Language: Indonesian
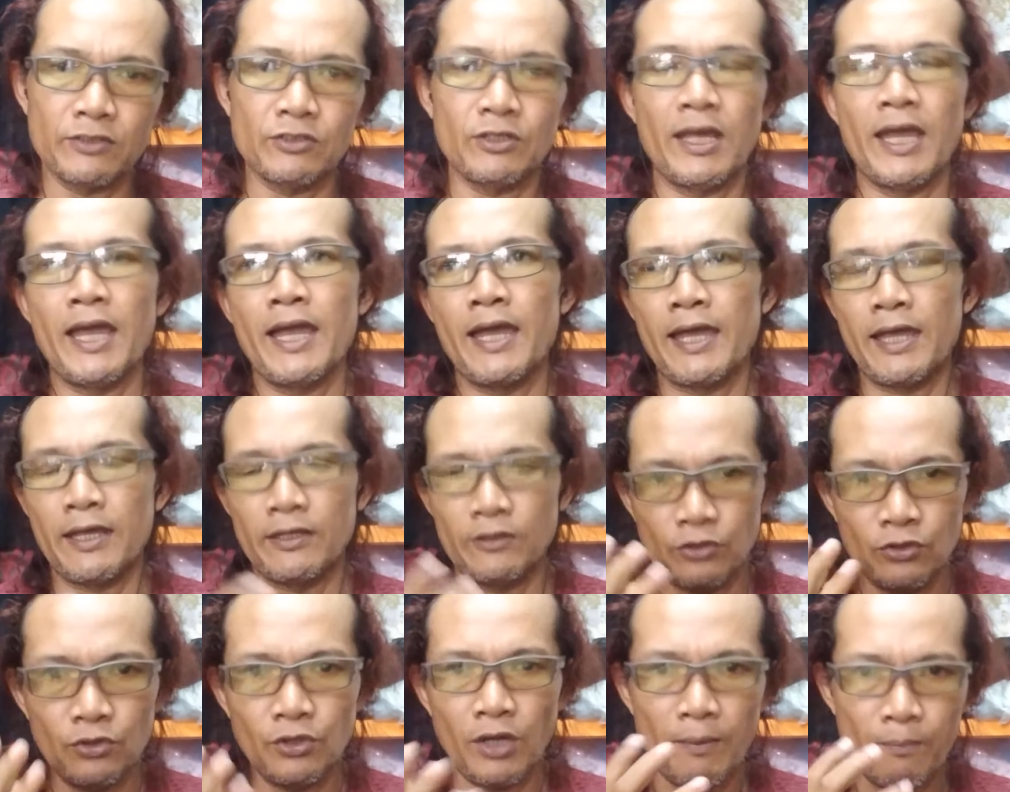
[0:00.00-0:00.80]
nah
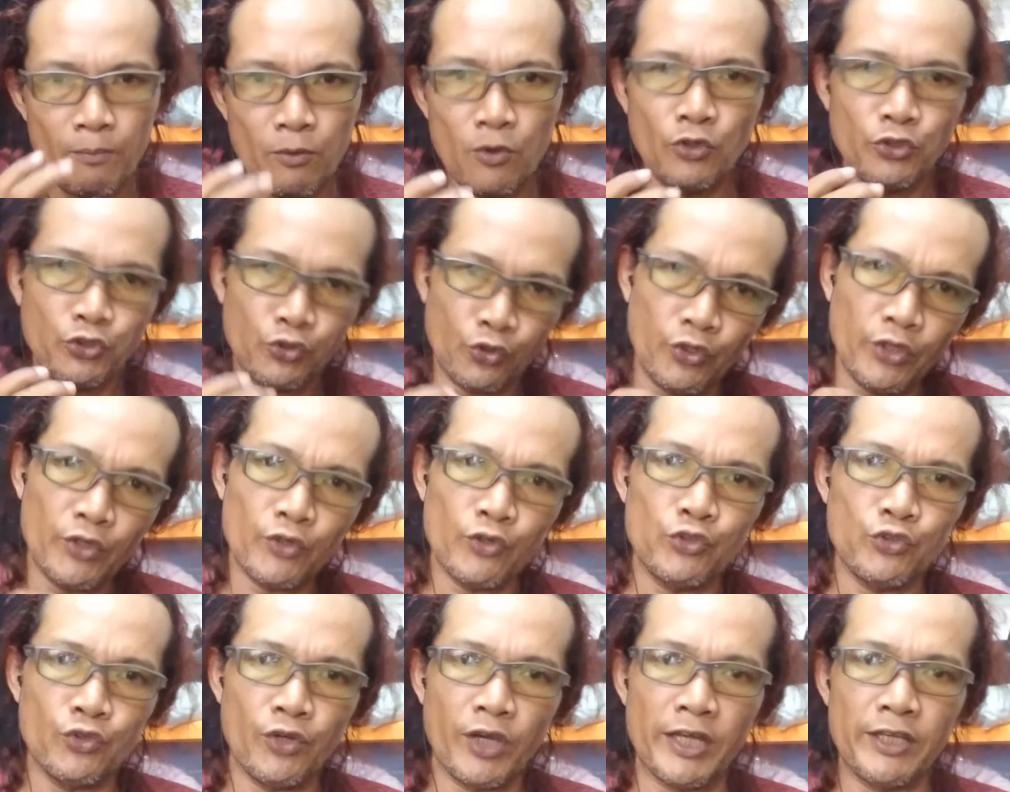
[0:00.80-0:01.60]
itu ambo cukup
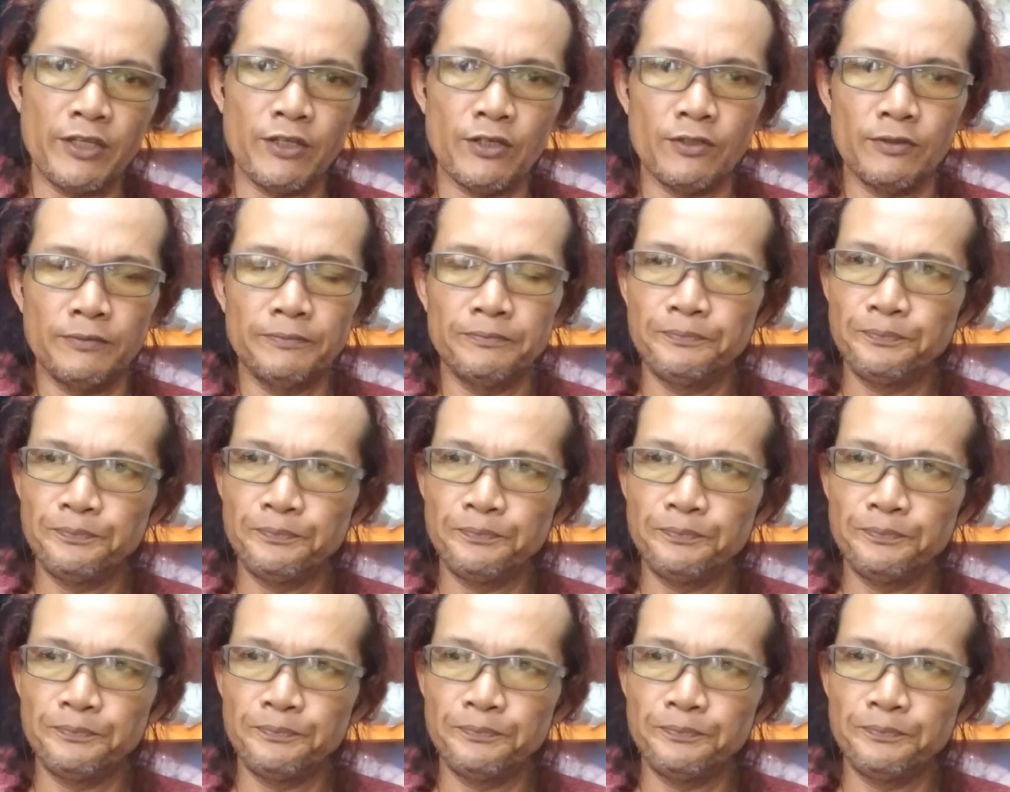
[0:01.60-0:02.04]
rujukannya